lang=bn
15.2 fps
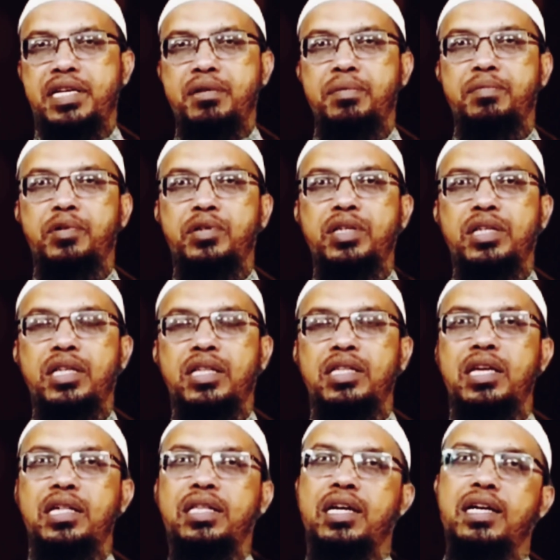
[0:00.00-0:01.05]
হিসাবে মর্যাদা
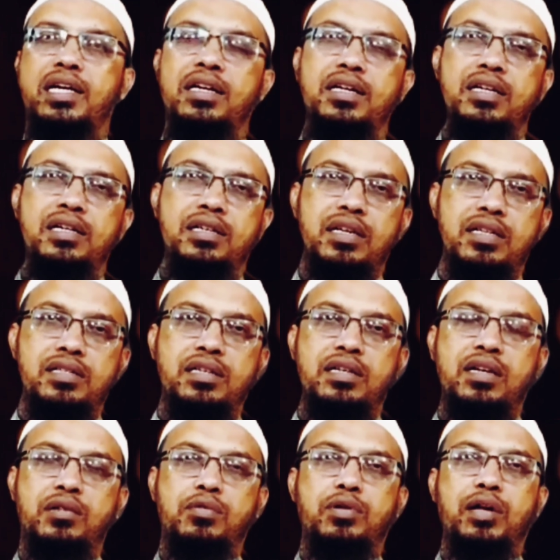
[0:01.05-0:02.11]
দিয়ে তাকে
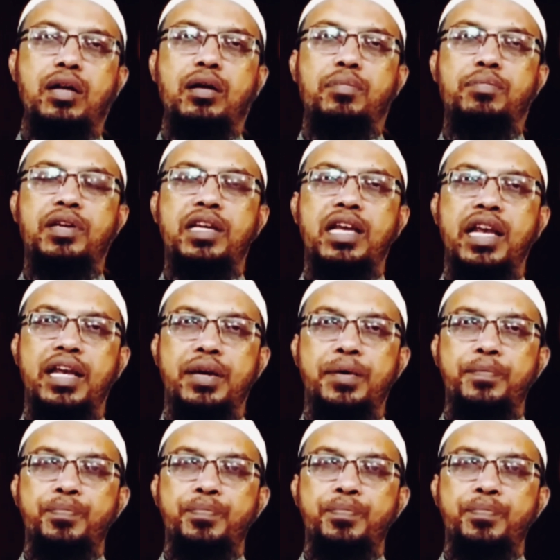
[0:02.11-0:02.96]
ট্রান্সজেন্ডার কোঠা আপনি নিলেন